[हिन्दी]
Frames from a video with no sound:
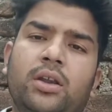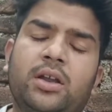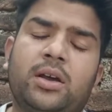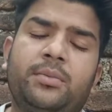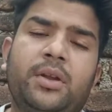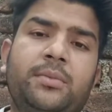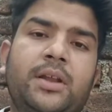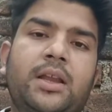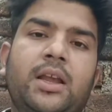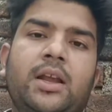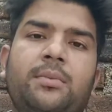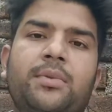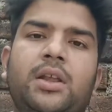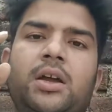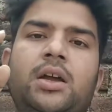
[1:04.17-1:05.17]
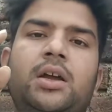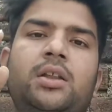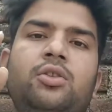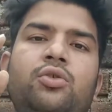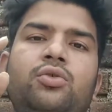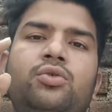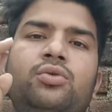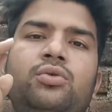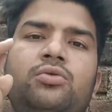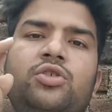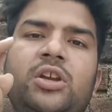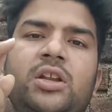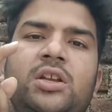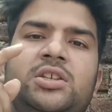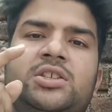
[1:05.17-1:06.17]
अभी मैंने एक अपना न्यू
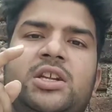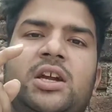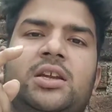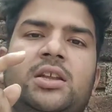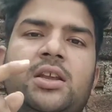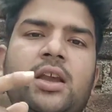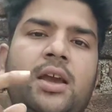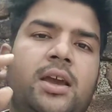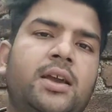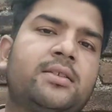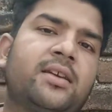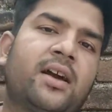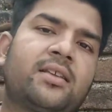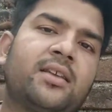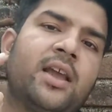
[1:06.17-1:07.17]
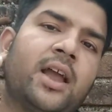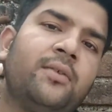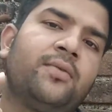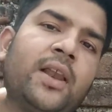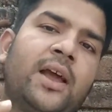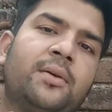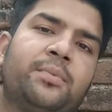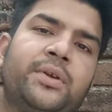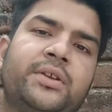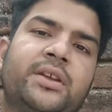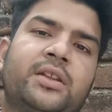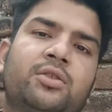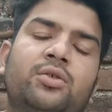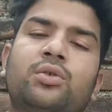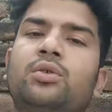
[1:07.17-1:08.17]
चैनल स्टार्ट किया है झांसी हाई फ्लाई
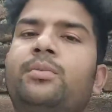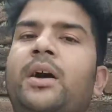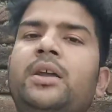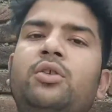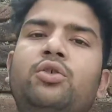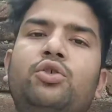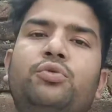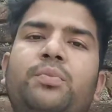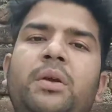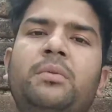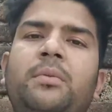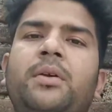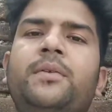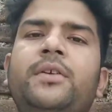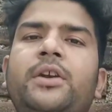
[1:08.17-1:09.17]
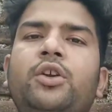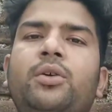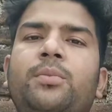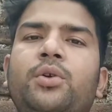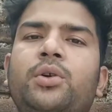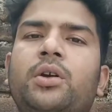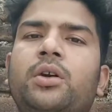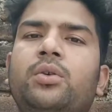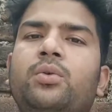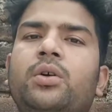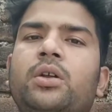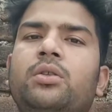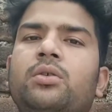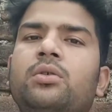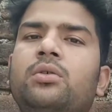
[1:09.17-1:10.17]
पीजन तो भाइयों उस पर भी मैं वीडियो अपलोड
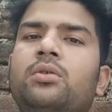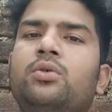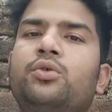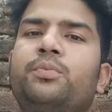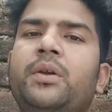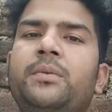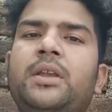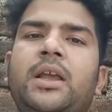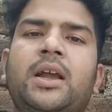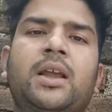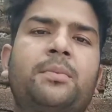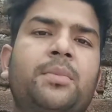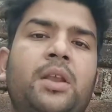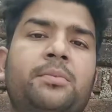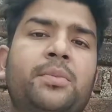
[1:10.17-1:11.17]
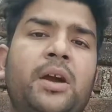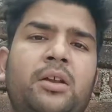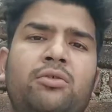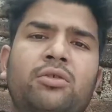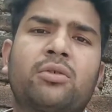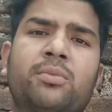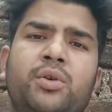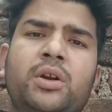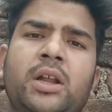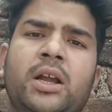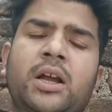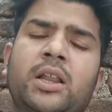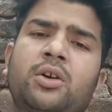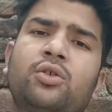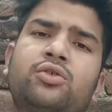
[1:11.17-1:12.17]
करूँगा तो उस पर भी जाके अपना प्यार और सपोर्ट
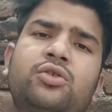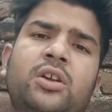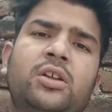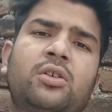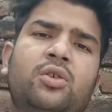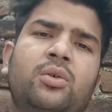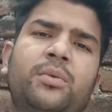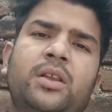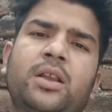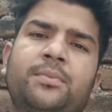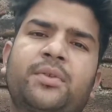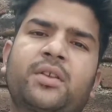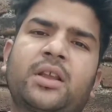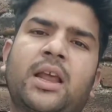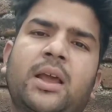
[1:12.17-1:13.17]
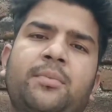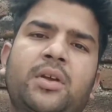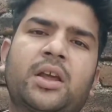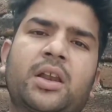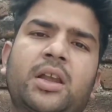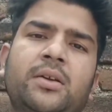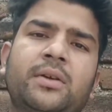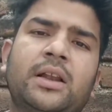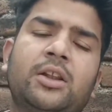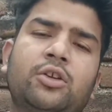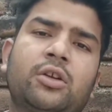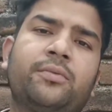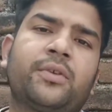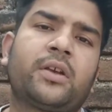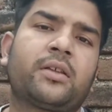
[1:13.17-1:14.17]
दिखाना उस चैनल को भी सब्सक्राइब करके बेल
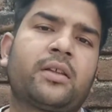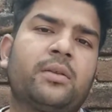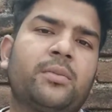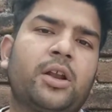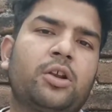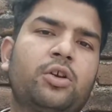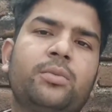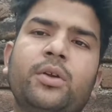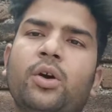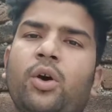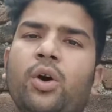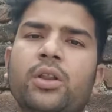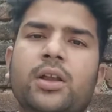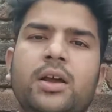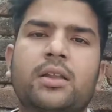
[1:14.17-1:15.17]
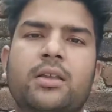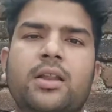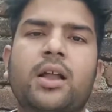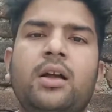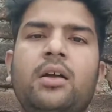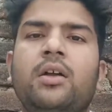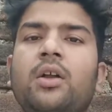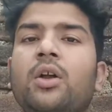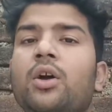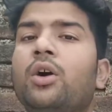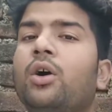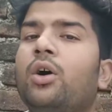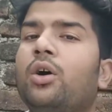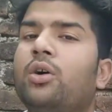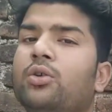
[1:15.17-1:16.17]
नोटिफिकेशन बेल को भी ऑन कर देना
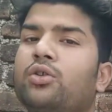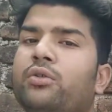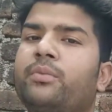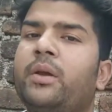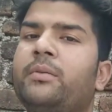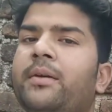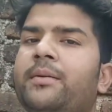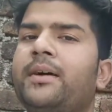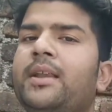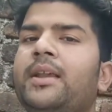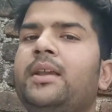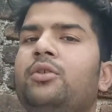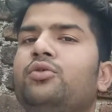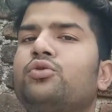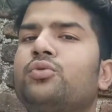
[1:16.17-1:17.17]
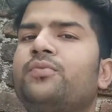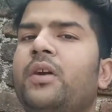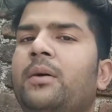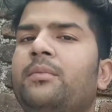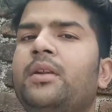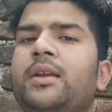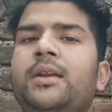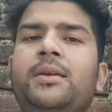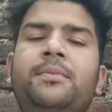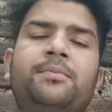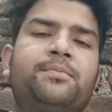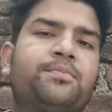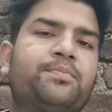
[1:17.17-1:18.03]
और उस पर भी हमारी यूट्यूब फैमिली